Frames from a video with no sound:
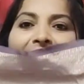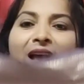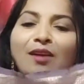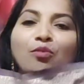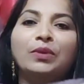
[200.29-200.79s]

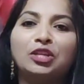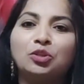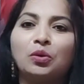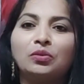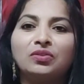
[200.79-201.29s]
నాకు
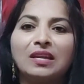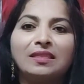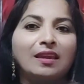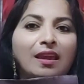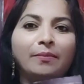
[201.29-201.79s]
మీషో నుంచి
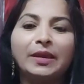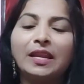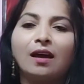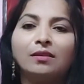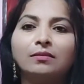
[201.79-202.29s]
అయితే ఏమీ
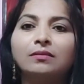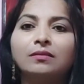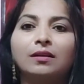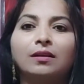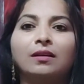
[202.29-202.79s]
రాదు
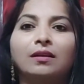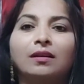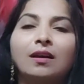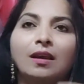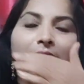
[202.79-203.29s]

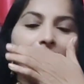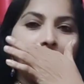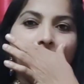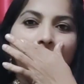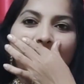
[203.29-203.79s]
ఏ
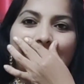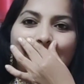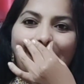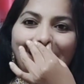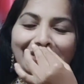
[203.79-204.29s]
విధమైన
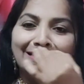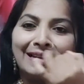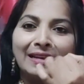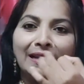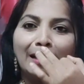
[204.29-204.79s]

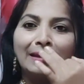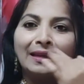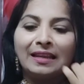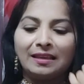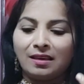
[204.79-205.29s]
ప్యాకేజ్లని కానీ
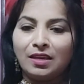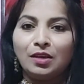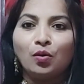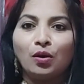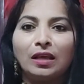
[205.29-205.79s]
లేదా ఈ
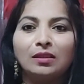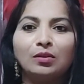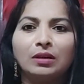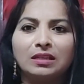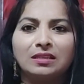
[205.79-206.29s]

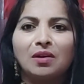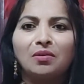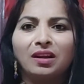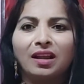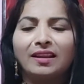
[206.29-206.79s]
కొన్నందుకు
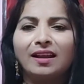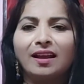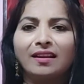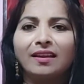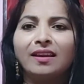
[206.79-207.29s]
డిస్కౌంట్లని
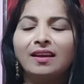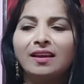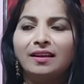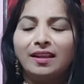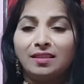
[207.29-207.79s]
కానీ
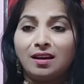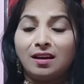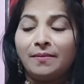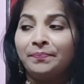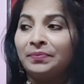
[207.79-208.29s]
లేదా
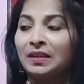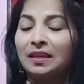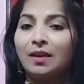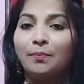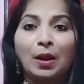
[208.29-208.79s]

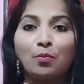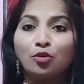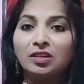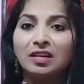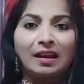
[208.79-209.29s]
ఇంకే
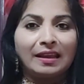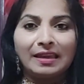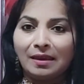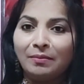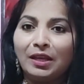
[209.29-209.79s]
ప్రమోషన్ అలా
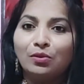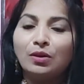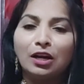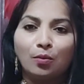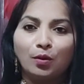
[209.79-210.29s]
ఏం లేదు
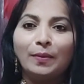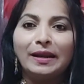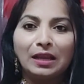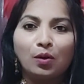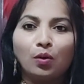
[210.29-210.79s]
నా డబ్బులు
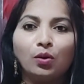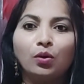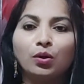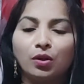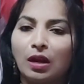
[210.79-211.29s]
పెట్టి నేను
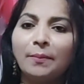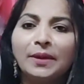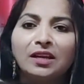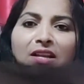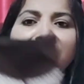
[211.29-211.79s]
కొనుక్కుంటున్నా
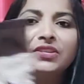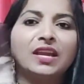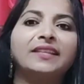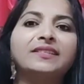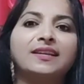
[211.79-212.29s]
మీకు నేను
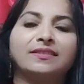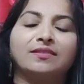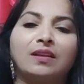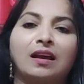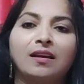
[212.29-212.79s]
షేర్
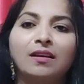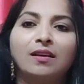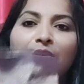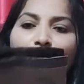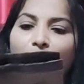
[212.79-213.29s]
చేస్తున్నా
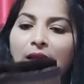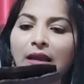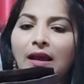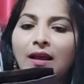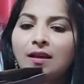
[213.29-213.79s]

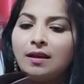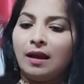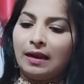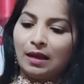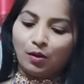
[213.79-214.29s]
ఓకేనా
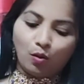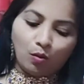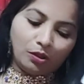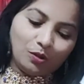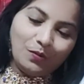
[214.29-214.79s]
అలా
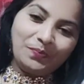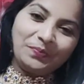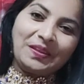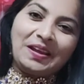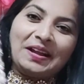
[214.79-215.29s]
అనుకోవద్దు
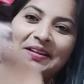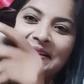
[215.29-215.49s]
అండ్